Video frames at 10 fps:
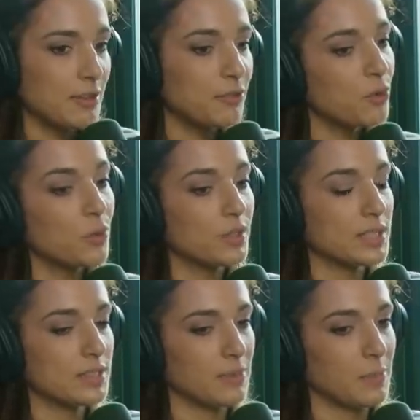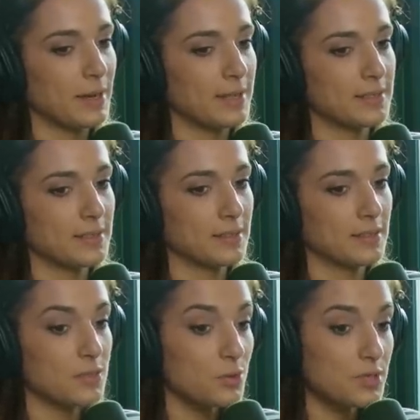sehr froh, dass wir beide
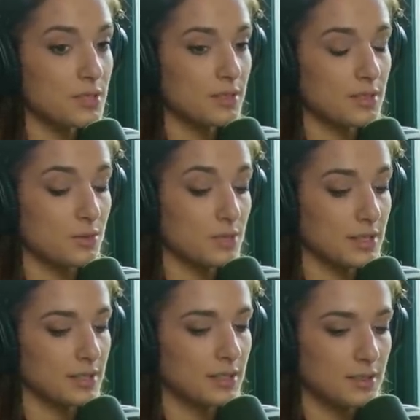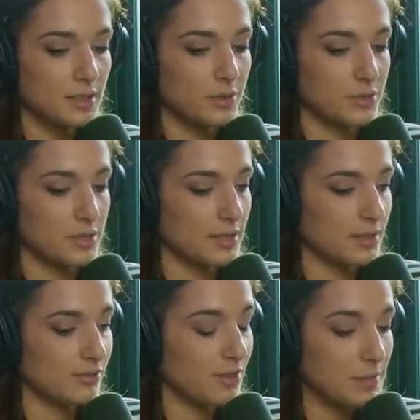gesund sind, dass unsere Kinder,
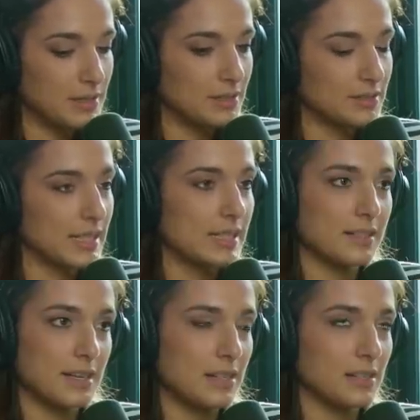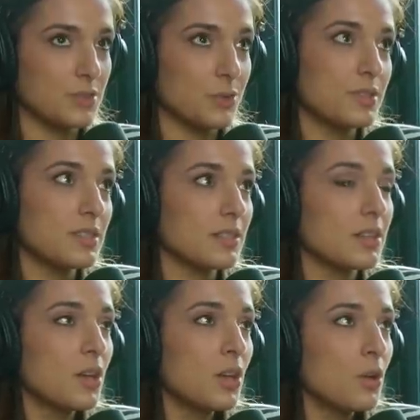unsere Familien, die Eltern alle gesund sind.
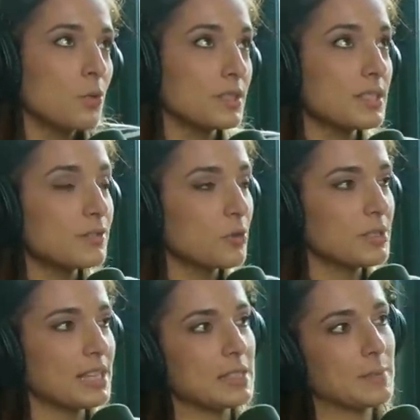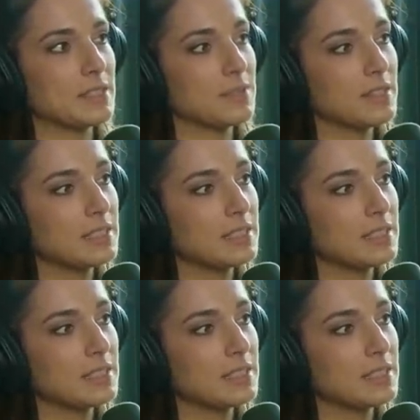Und das ist für mich erstmal das